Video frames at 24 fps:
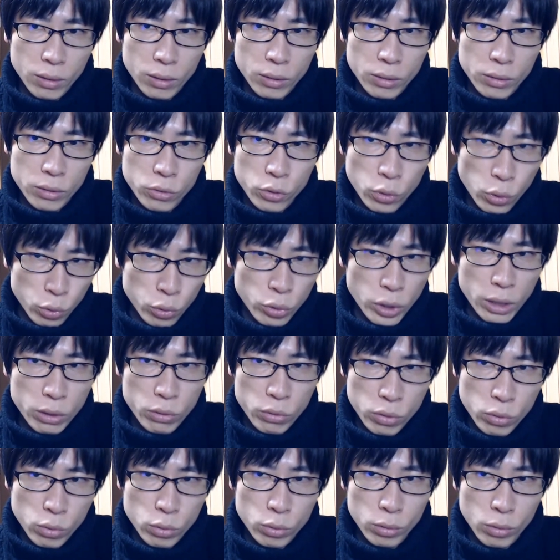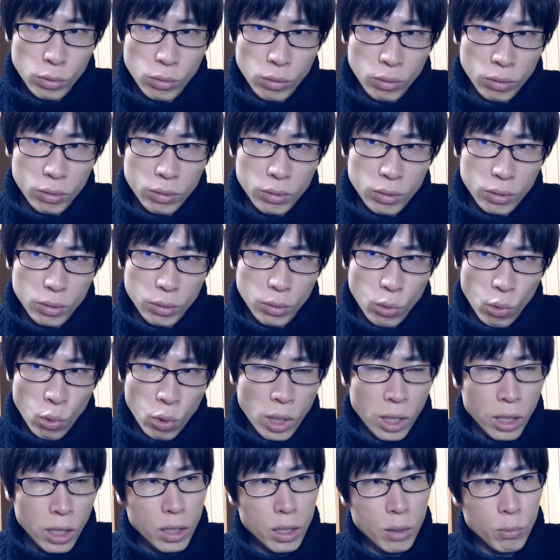直訳するとお
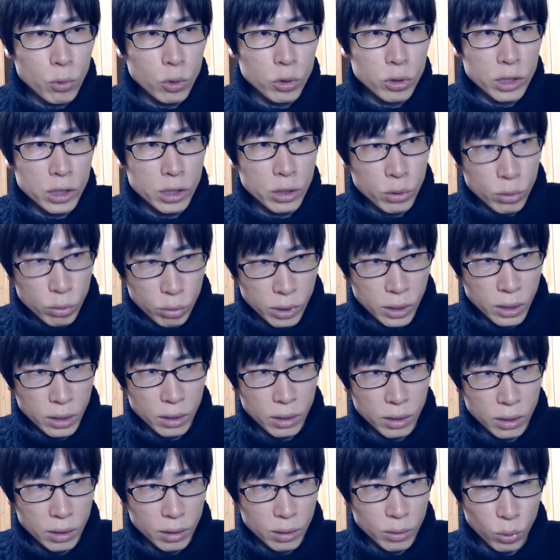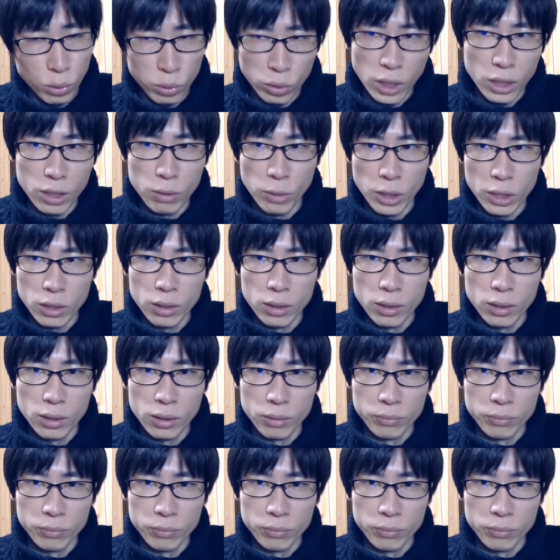金持ち主義となります